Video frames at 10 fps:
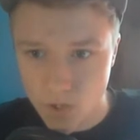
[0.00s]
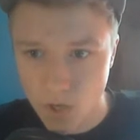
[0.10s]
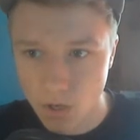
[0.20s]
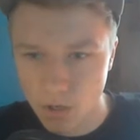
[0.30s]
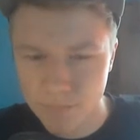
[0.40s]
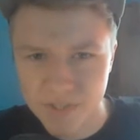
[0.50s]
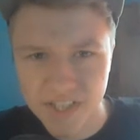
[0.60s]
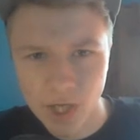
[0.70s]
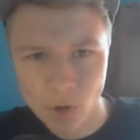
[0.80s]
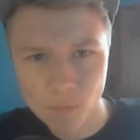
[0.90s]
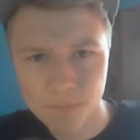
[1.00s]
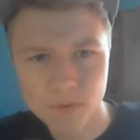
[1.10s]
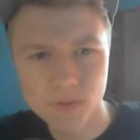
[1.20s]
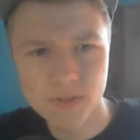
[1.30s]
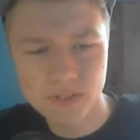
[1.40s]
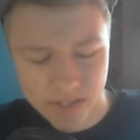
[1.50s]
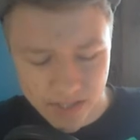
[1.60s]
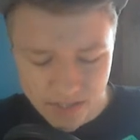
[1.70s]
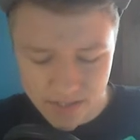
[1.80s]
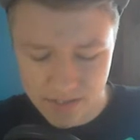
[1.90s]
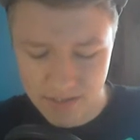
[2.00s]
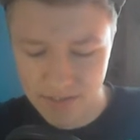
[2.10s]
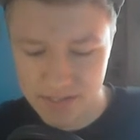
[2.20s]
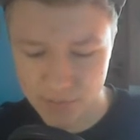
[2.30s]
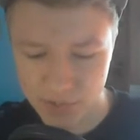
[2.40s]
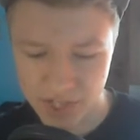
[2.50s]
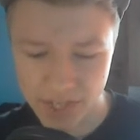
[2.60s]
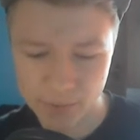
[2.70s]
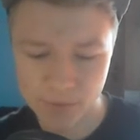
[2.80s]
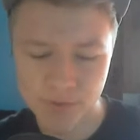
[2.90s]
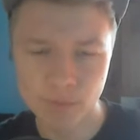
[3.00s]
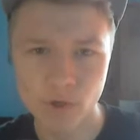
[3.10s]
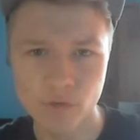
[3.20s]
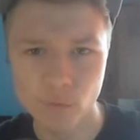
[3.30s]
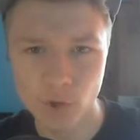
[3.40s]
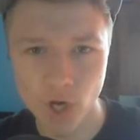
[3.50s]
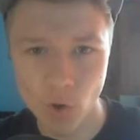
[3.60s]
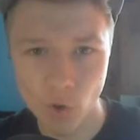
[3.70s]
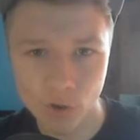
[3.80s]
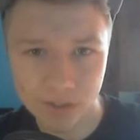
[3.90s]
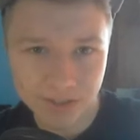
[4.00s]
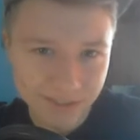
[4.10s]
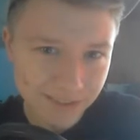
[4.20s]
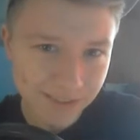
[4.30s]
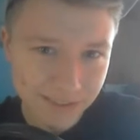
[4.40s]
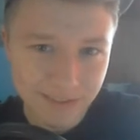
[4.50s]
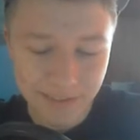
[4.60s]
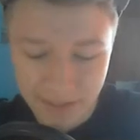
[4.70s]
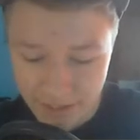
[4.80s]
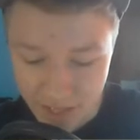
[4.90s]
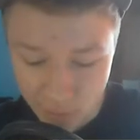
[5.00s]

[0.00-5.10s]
Ähm, ich glaube, diese, dieses Verteidigungsgebäude wurde auch ja